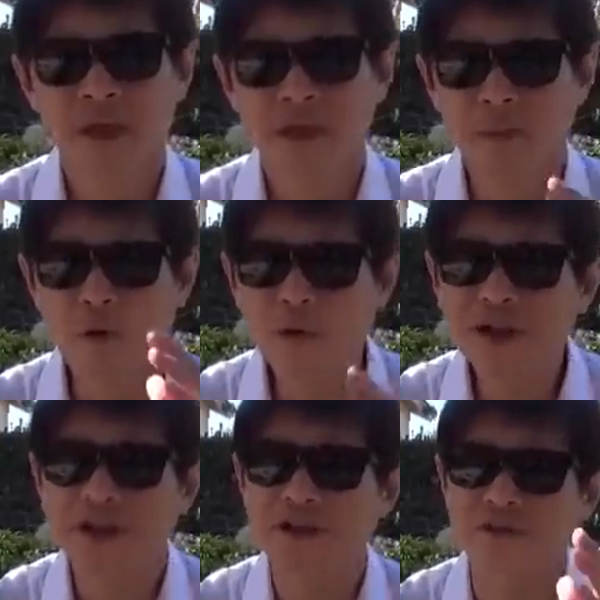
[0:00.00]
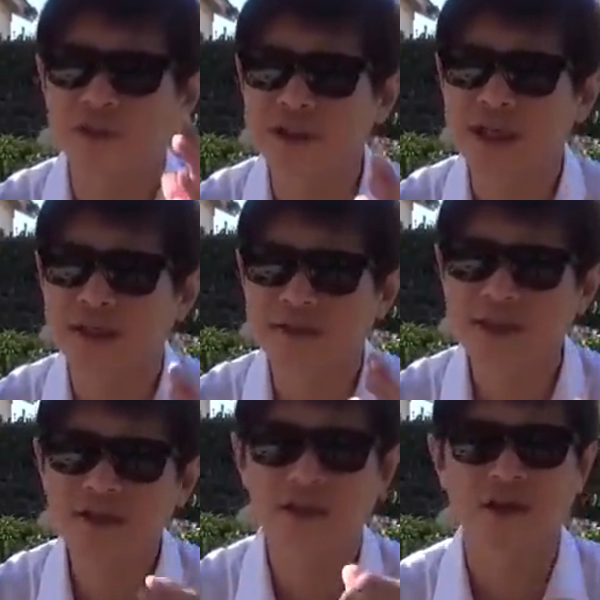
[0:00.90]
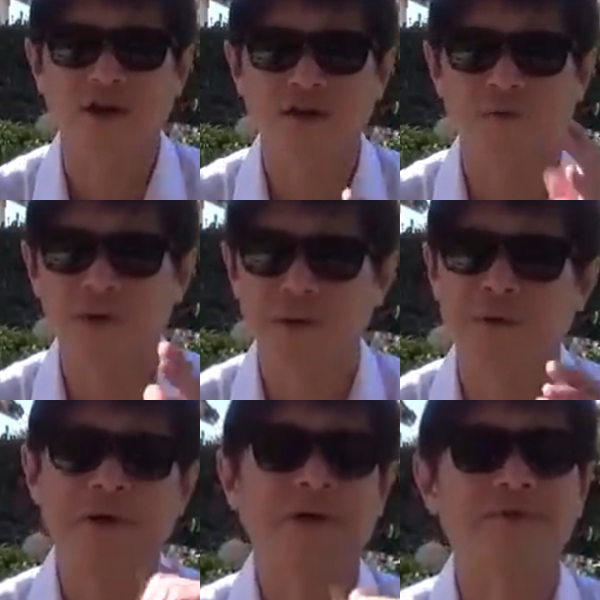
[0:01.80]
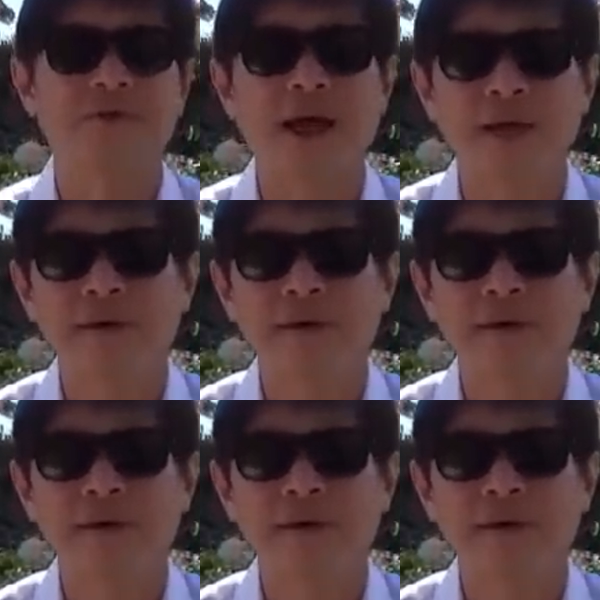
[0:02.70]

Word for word: 那么问题就是这个真实的稿子为什么会流出来？